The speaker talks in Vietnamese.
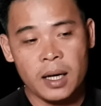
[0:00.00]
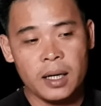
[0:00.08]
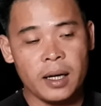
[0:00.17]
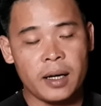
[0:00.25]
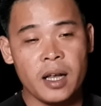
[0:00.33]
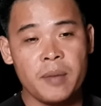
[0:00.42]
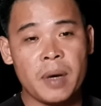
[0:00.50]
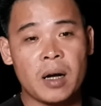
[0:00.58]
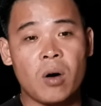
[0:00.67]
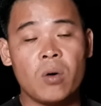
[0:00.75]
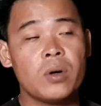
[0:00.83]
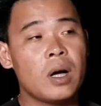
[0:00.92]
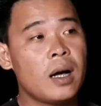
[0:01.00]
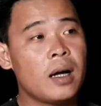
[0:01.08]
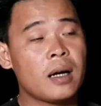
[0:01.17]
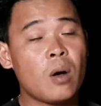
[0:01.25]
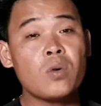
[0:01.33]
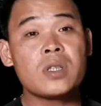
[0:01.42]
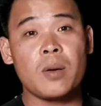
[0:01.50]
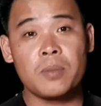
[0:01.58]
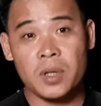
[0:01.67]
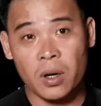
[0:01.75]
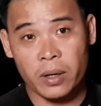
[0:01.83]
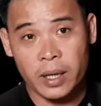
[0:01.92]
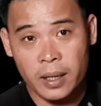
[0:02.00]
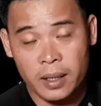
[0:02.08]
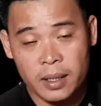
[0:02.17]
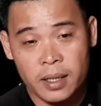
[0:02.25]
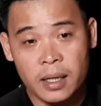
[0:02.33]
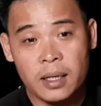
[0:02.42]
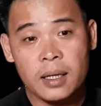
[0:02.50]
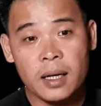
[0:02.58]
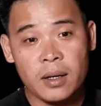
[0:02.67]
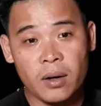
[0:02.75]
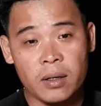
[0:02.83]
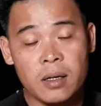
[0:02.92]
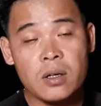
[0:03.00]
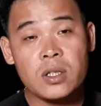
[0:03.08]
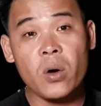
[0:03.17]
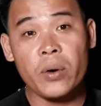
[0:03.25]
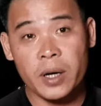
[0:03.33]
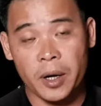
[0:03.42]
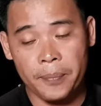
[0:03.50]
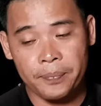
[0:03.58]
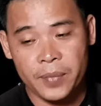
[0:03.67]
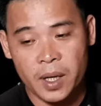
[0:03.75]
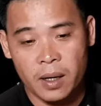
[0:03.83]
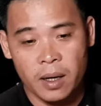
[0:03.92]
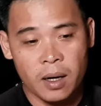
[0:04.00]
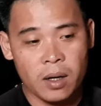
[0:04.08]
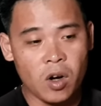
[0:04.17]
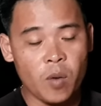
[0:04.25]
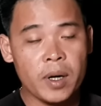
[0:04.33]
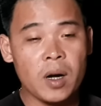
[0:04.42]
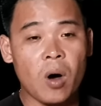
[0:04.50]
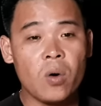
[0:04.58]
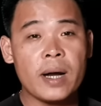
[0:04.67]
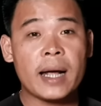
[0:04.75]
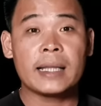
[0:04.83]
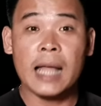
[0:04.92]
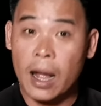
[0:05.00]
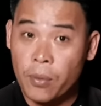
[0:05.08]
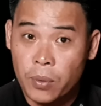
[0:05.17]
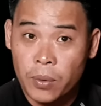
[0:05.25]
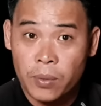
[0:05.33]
thì khi mà cổ à, nấu xong rồi á chín lên rồi nước nó sôi rồi cổ mới đổ ra cái thau